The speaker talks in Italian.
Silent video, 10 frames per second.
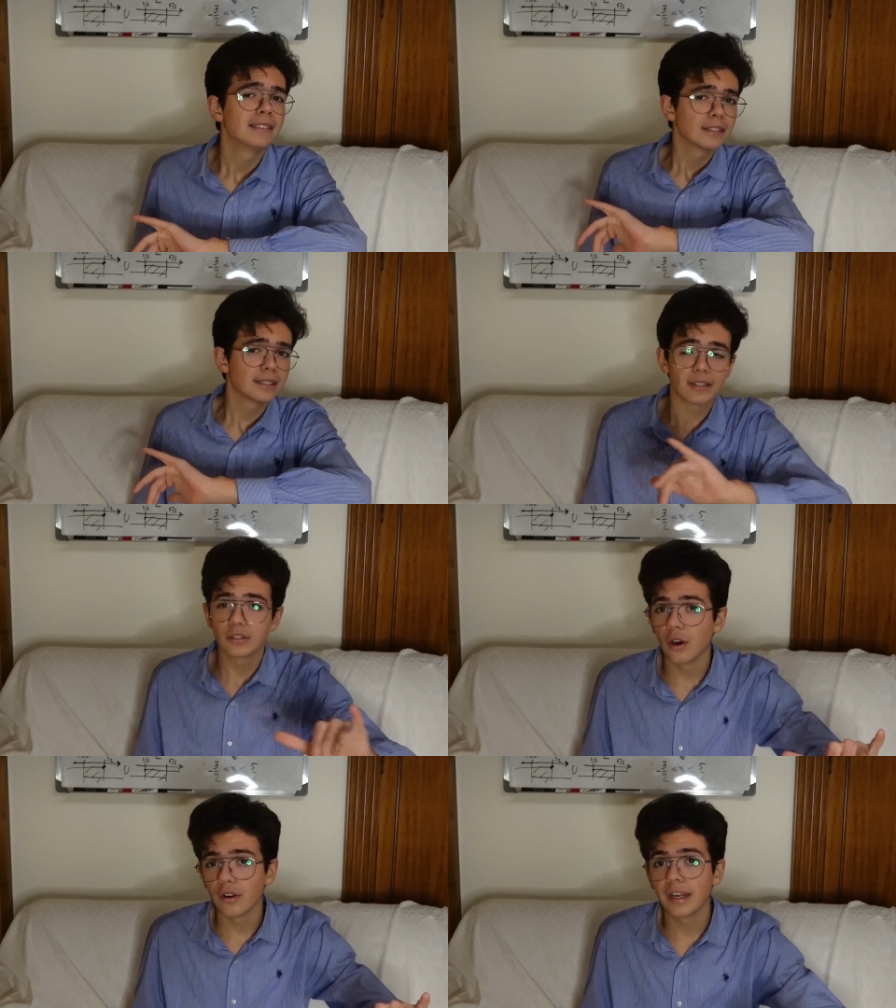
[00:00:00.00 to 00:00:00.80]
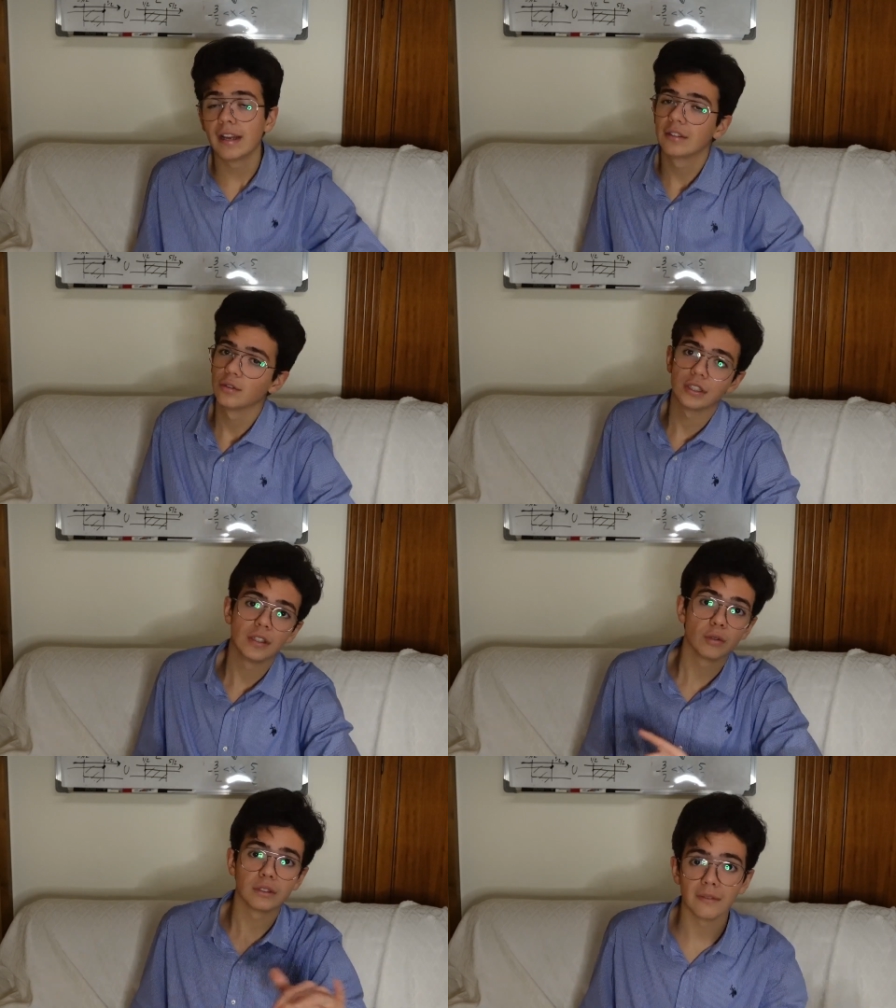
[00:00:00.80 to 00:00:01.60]
sta storia succede
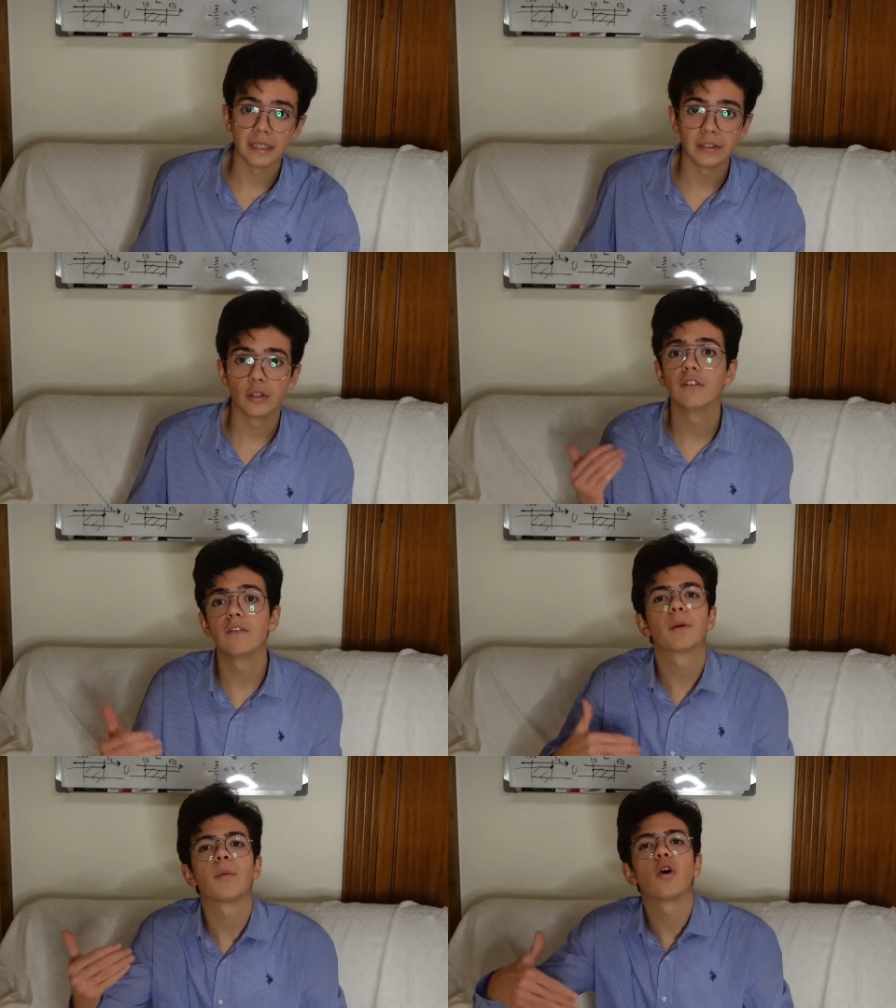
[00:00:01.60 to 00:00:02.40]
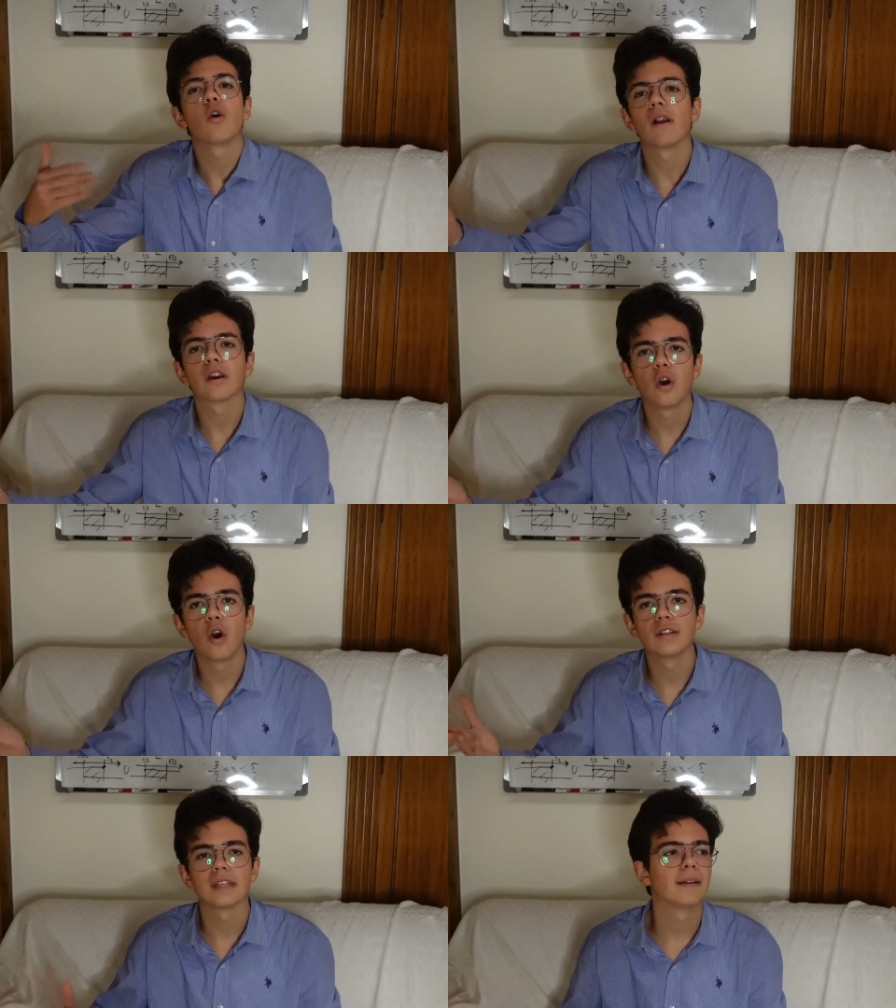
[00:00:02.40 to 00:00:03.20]
in tutti i video, io vi propongo
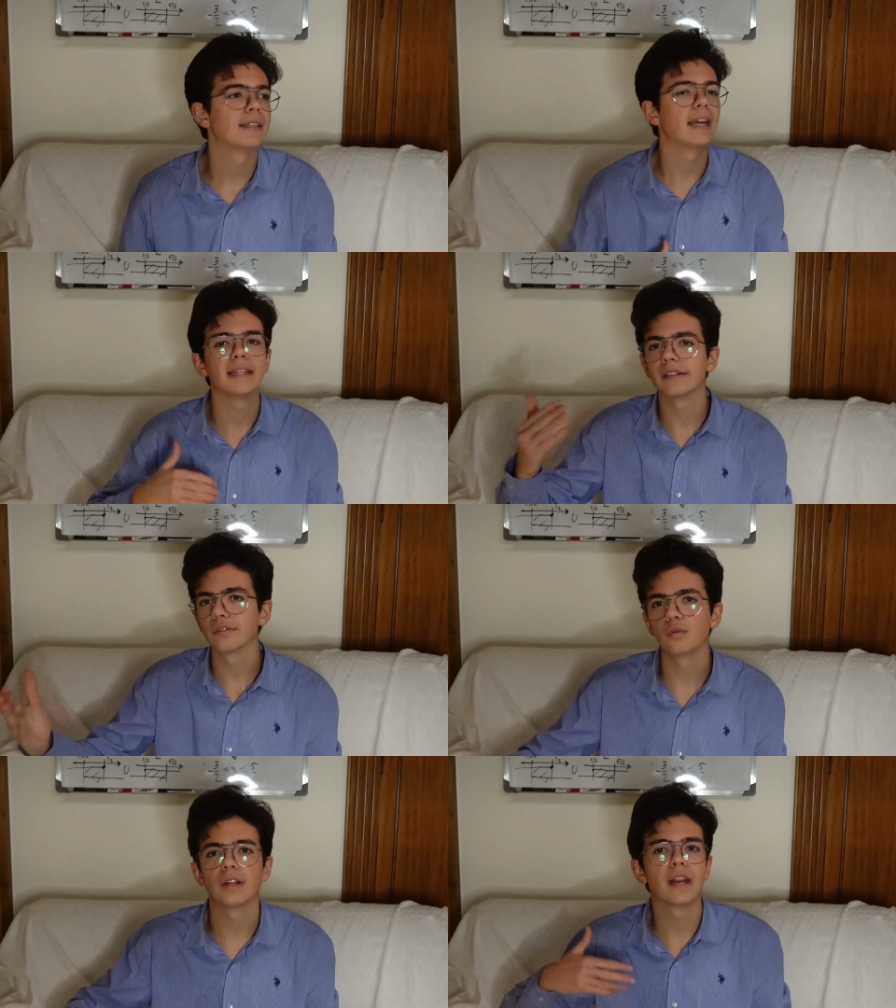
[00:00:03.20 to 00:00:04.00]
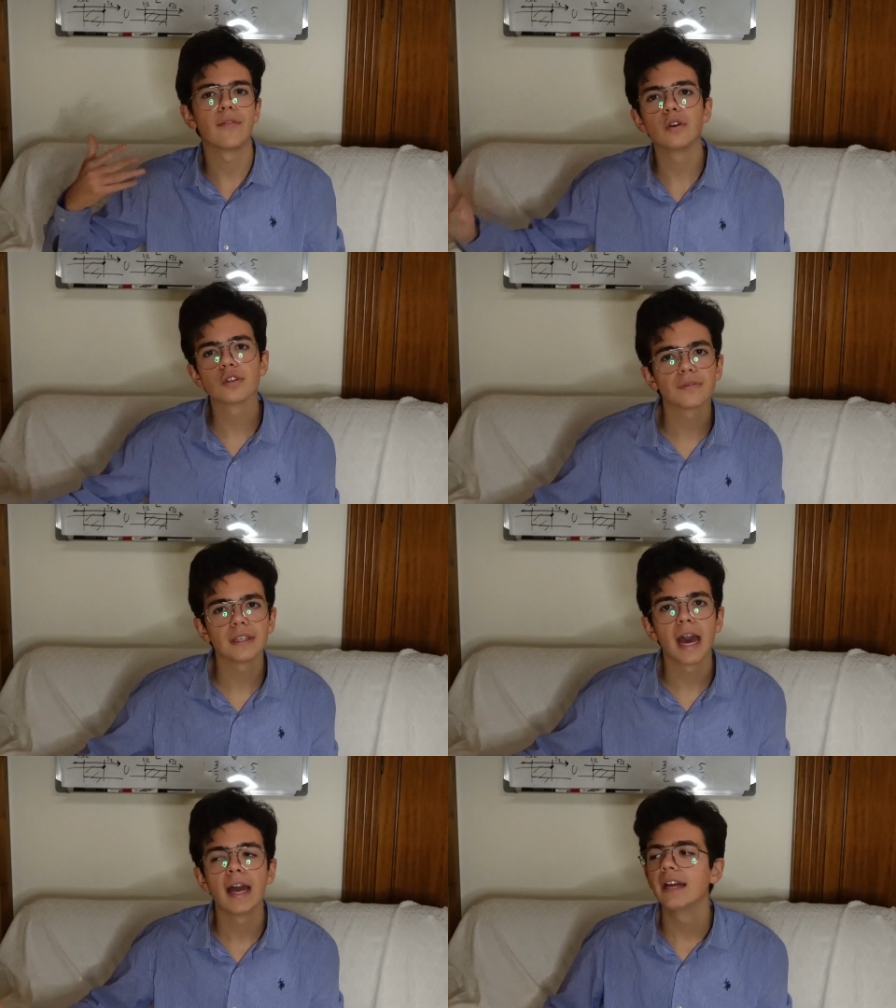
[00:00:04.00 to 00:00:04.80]
qualcosa della letteratura, della filosofia